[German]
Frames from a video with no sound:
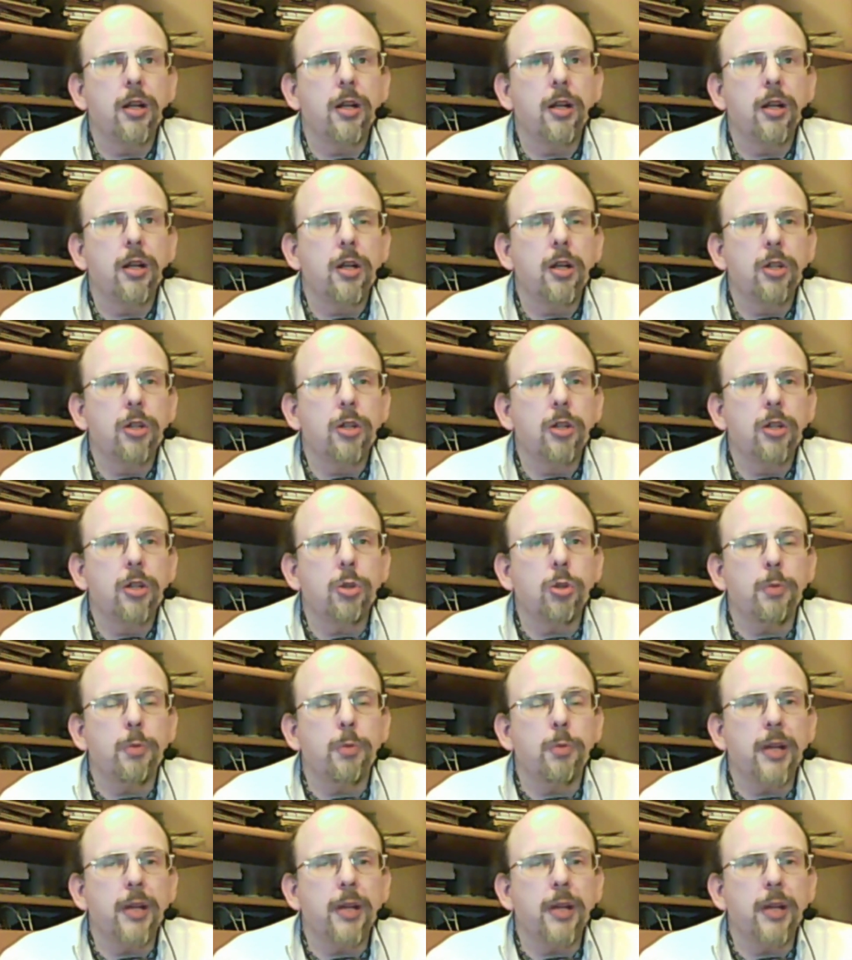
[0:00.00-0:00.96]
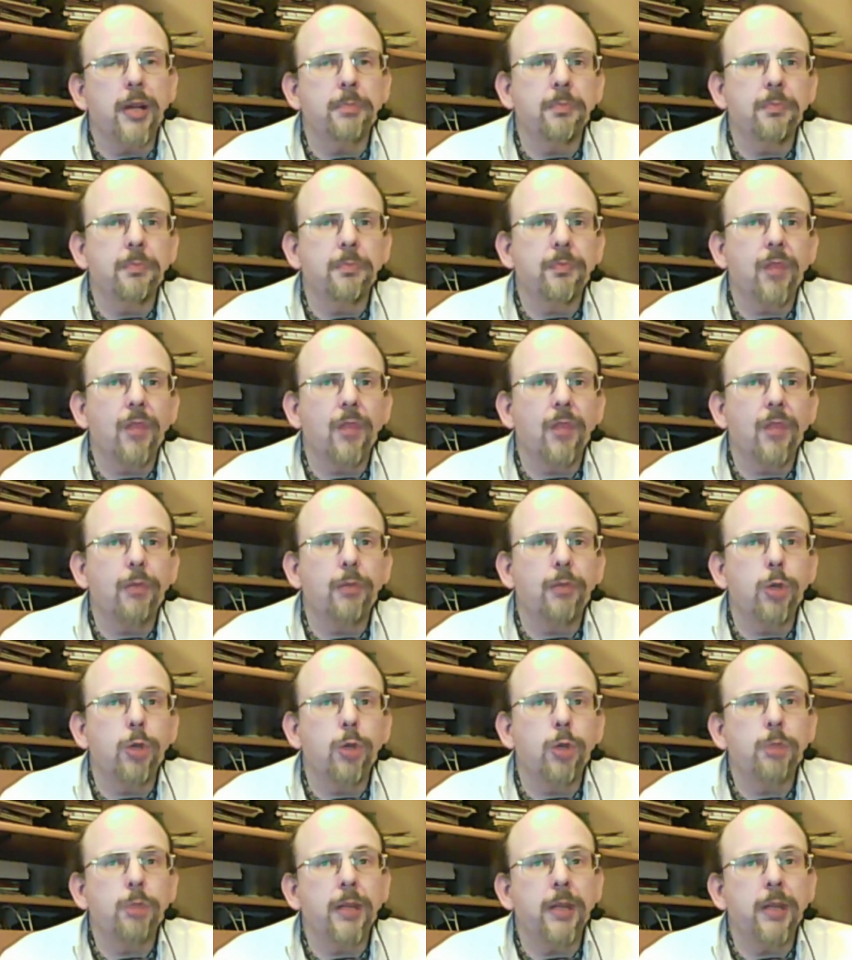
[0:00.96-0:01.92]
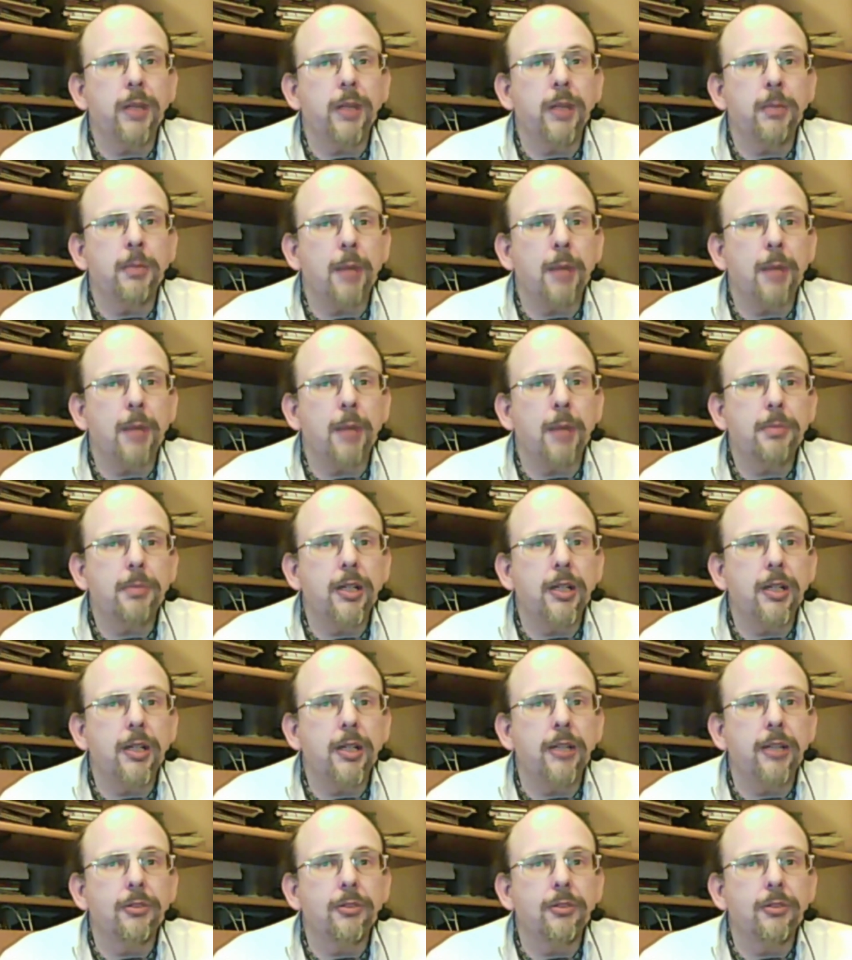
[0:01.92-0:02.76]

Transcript: So, beim bei dem abgelehnten